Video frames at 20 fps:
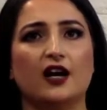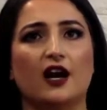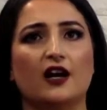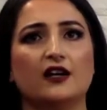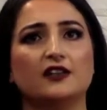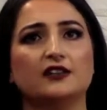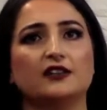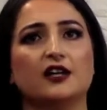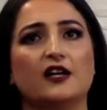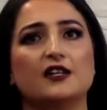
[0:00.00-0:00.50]

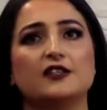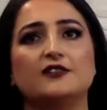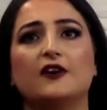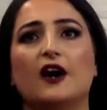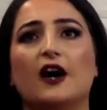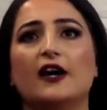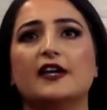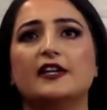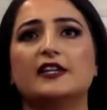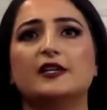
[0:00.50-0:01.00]
yangına
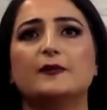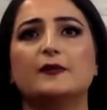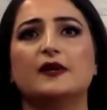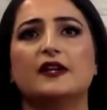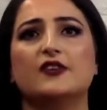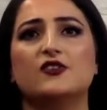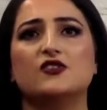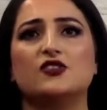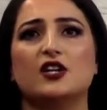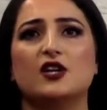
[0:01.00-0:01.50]
itfaiye
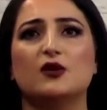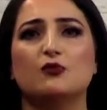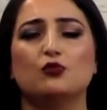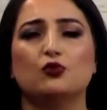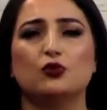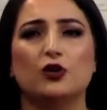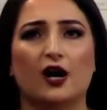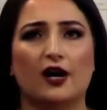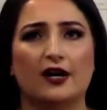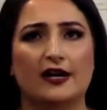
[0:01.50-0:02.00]
ekiplerince
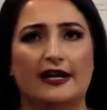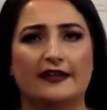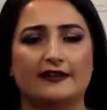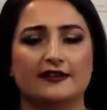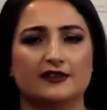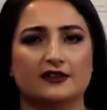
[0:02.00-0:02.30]
müdahale